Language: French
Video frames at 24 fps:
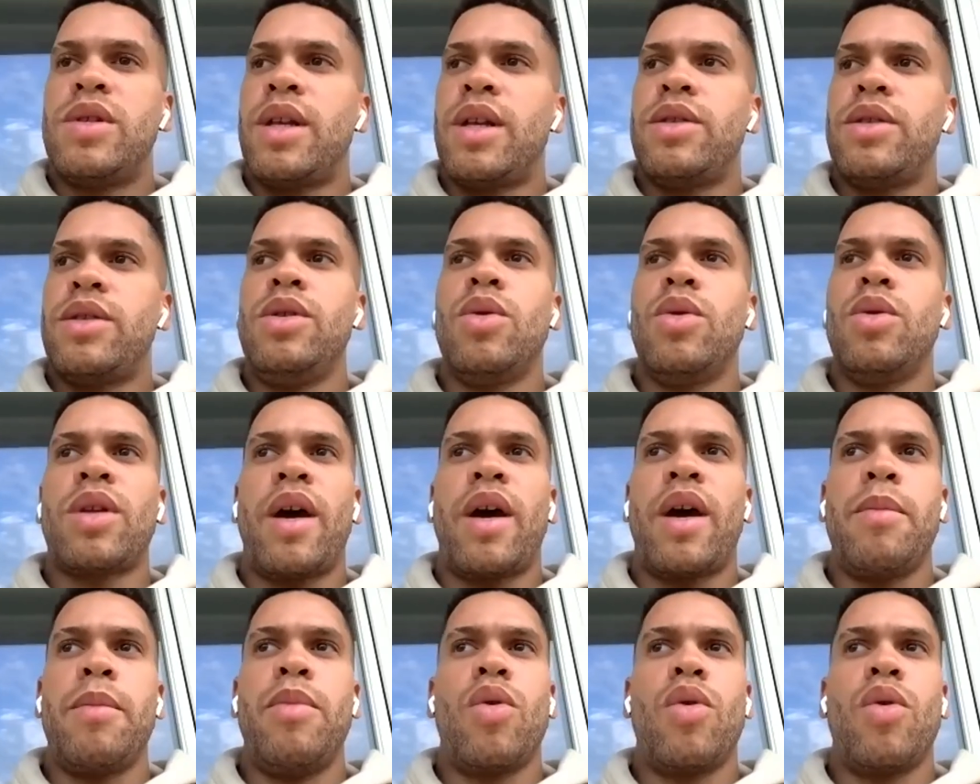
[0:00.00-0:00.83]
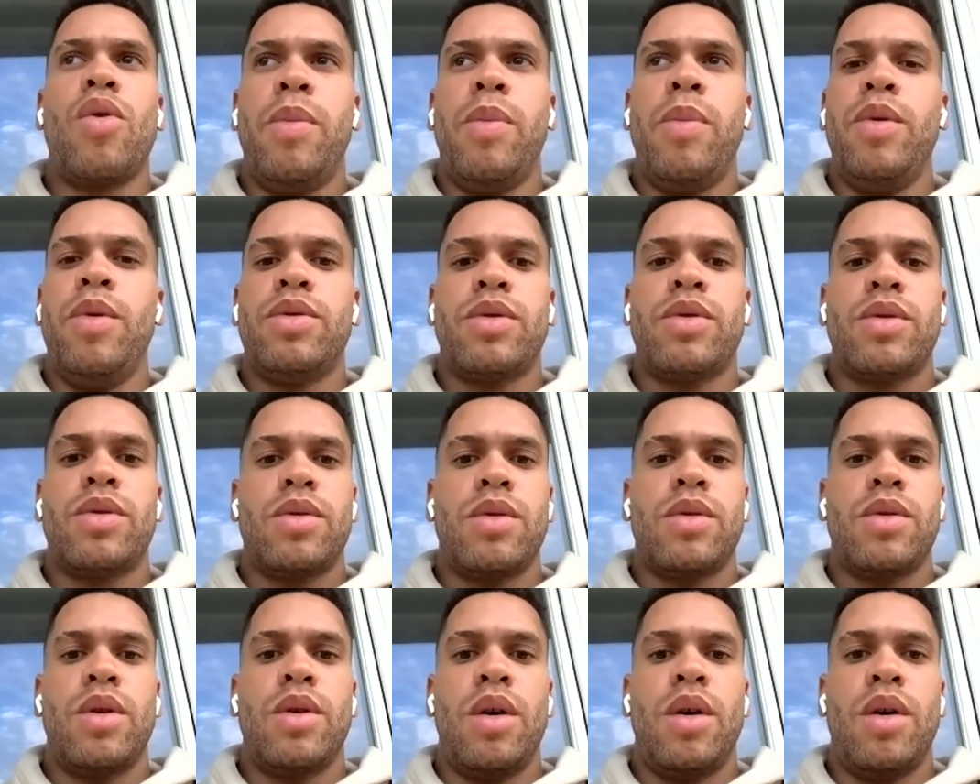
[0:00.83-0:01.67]
États-Unis, on travaille beaucoup plus,
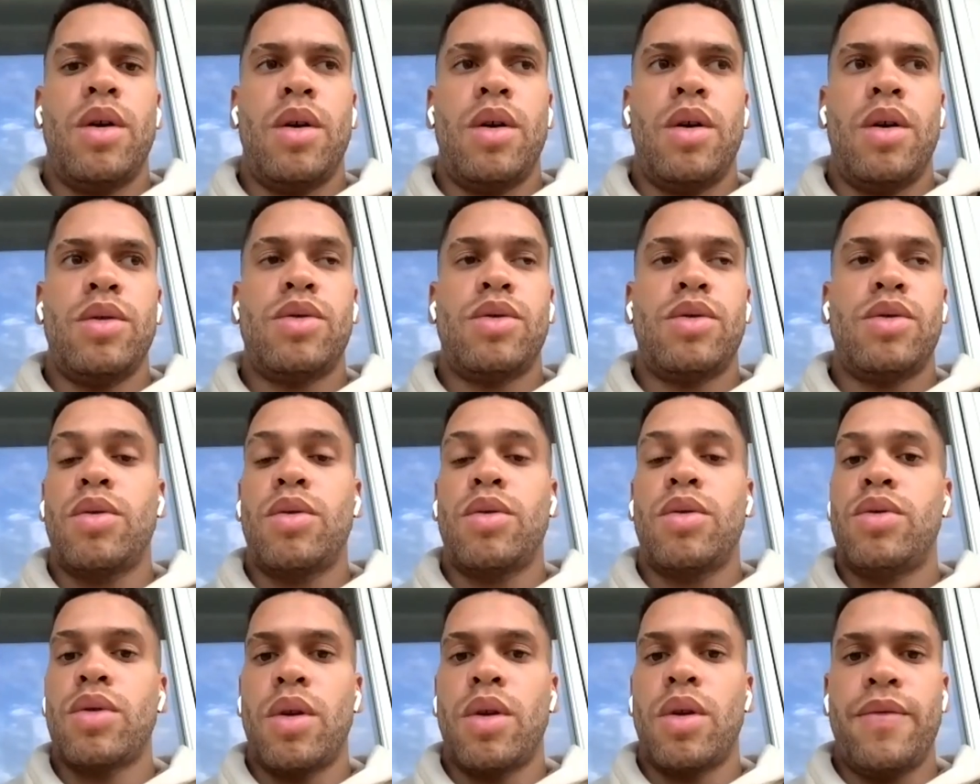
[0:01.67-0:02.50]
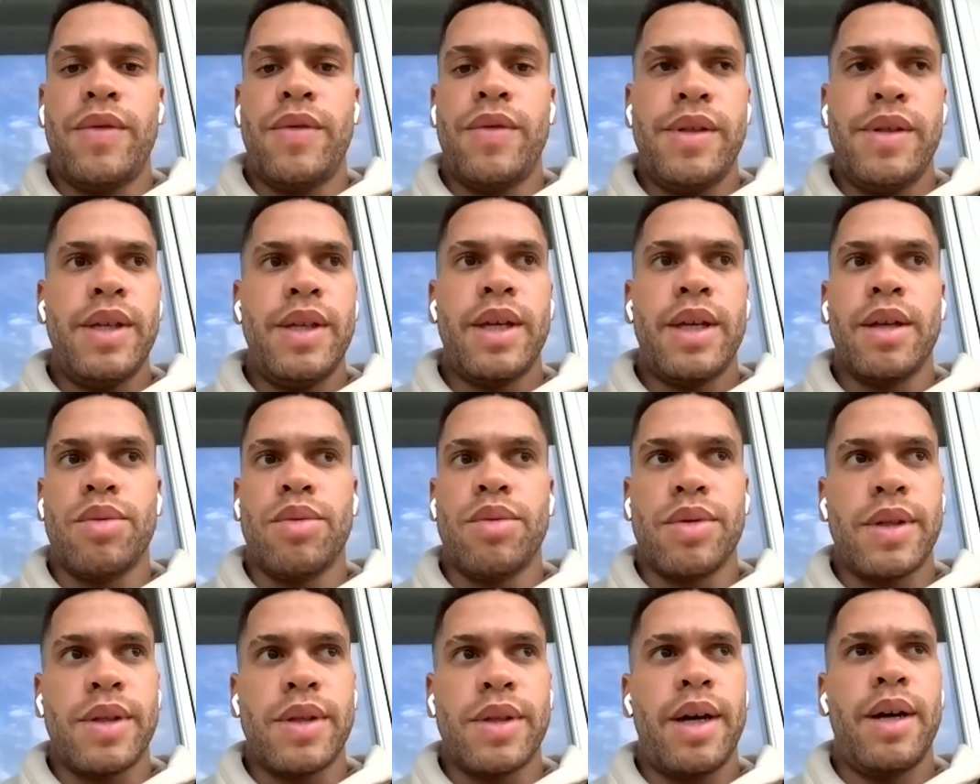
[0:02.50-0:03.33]
euh, surtout sur le physique et tout
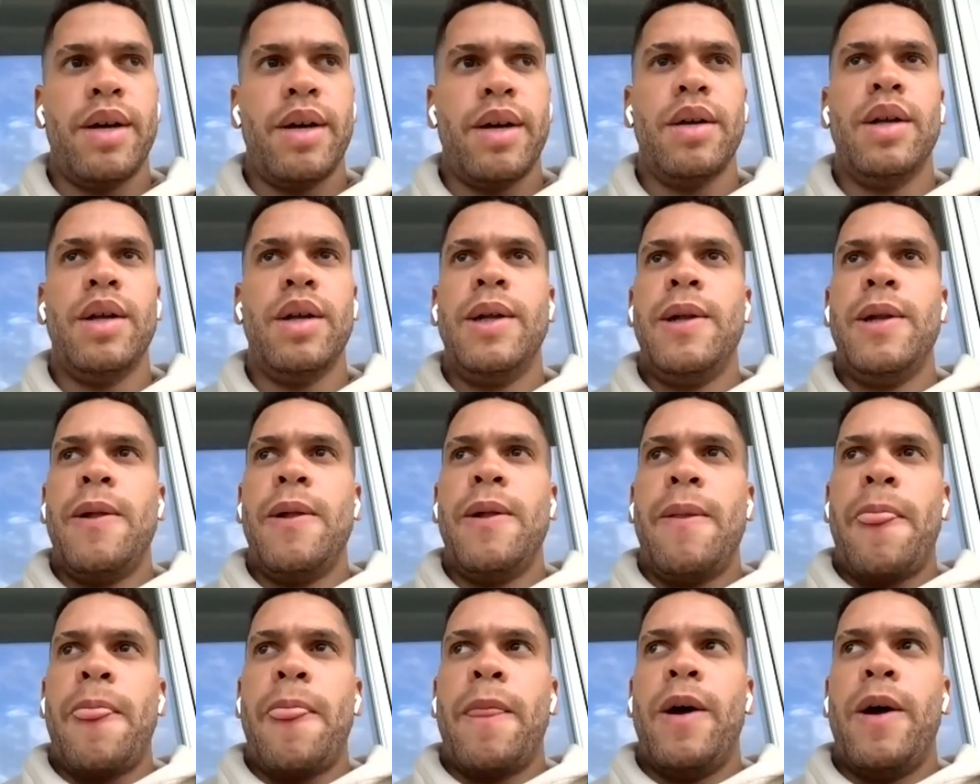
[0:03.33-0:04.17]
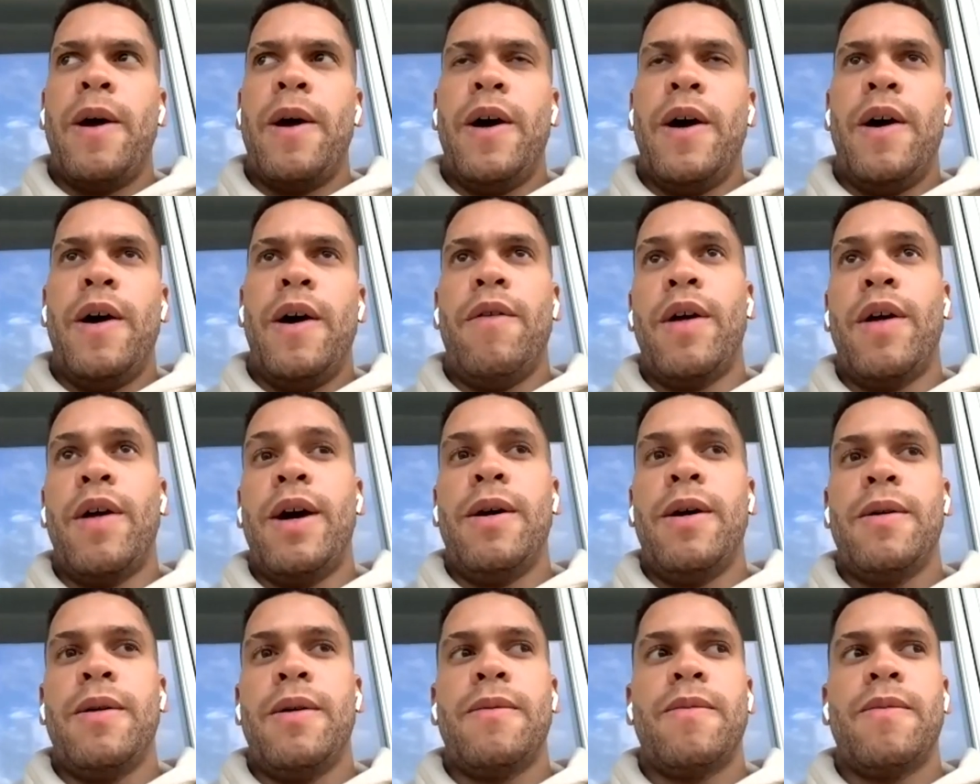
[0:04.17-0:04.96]
ça. Euh, voilà.